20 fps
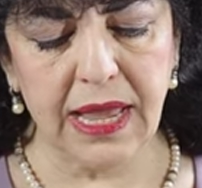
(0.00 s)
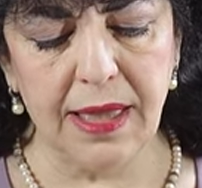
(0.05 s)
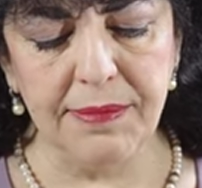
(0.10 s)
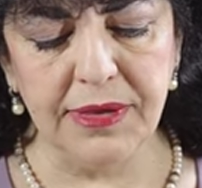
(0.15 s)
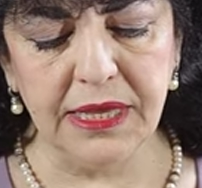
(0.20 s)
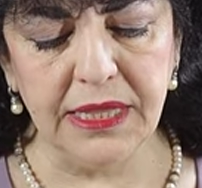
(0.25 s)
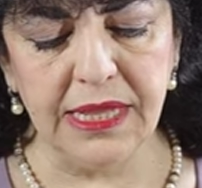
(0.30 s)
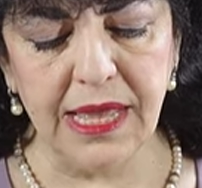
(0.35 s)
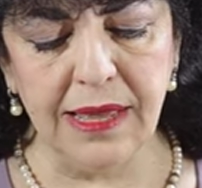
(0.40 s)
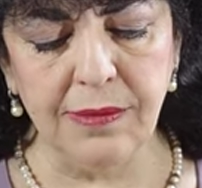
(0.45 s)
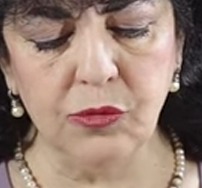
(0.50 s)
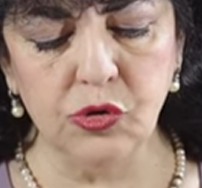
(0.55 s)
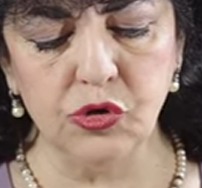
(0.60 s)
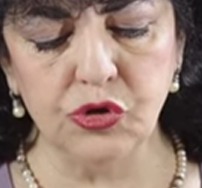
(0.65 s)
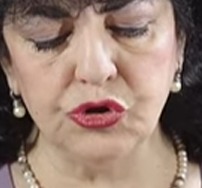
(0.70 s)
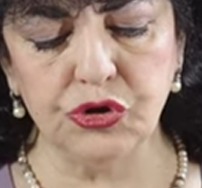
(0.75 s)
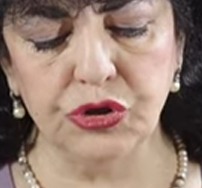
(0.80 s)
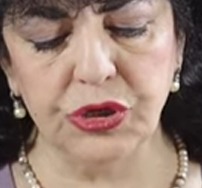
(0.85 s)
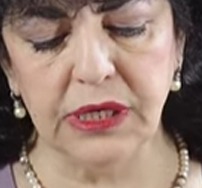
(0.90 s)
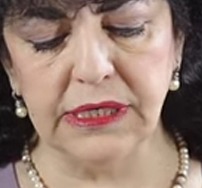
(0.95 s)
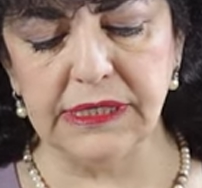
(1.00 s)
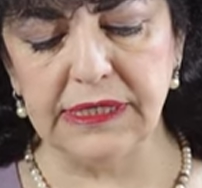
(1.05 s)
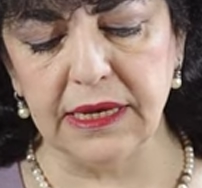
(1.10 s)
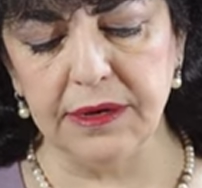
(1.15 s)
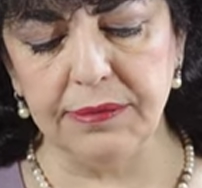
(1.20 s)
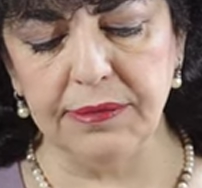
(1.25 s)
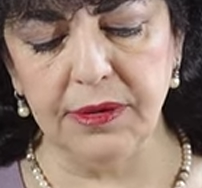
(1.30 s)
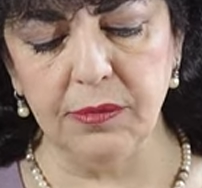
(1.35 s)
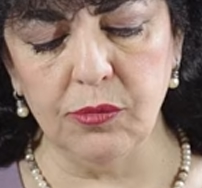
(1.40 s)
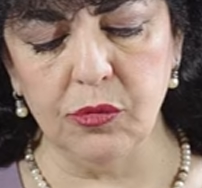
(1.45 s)
caminamos y
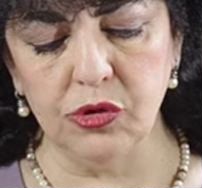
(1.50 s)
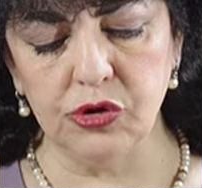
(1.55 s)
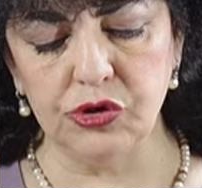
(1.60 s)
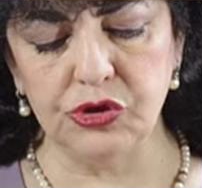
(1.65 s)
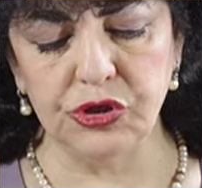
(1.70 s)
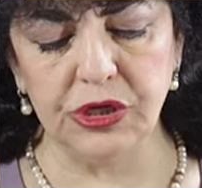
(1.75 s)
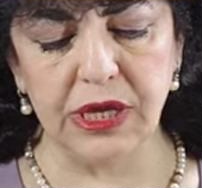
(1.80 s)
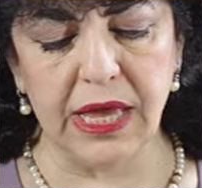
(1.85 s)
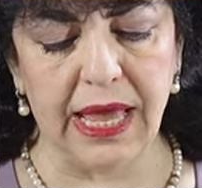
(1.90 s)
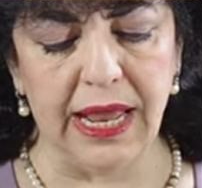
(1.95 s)
servimos